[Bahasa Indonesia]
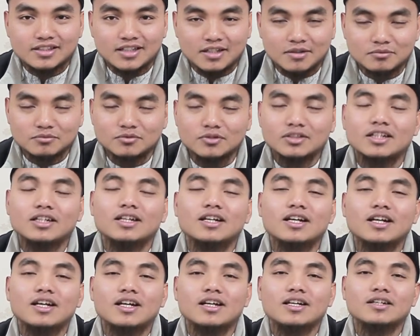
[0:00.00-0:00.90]

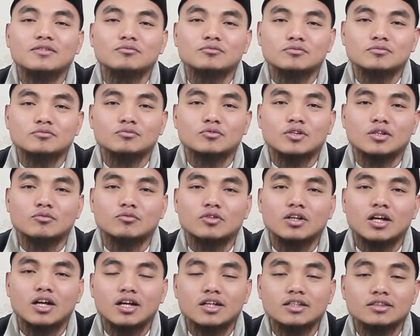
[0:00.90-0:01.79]
Alhamdulillah
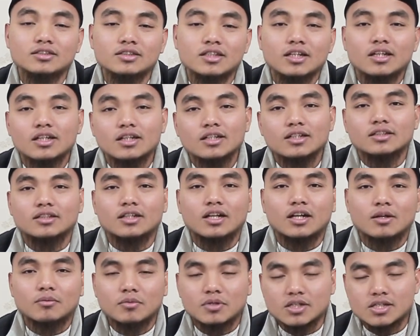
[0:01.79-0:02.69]
mudah-mudahan
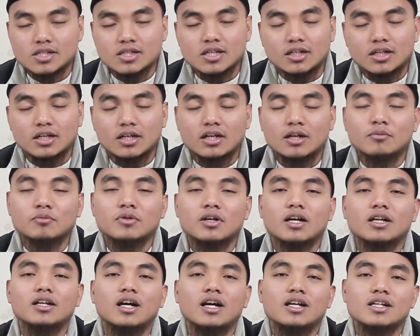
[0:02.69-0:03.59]
dalam dalam
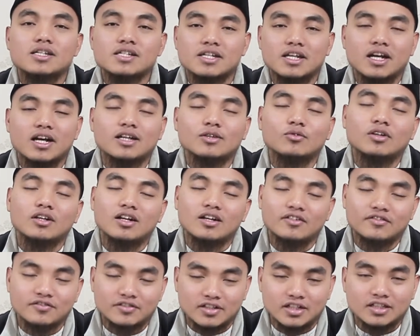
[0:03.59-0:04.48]
keadaan sehat
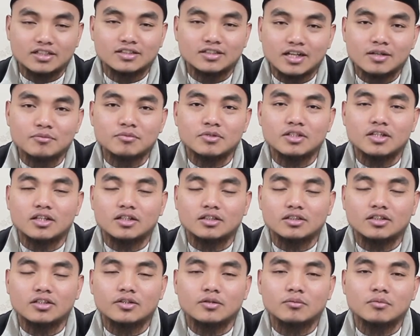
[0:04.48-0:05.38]
walafiat. Amin ya
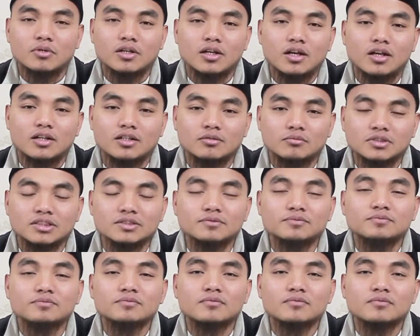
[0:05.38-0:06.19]
Allah ya Rabbul alamin.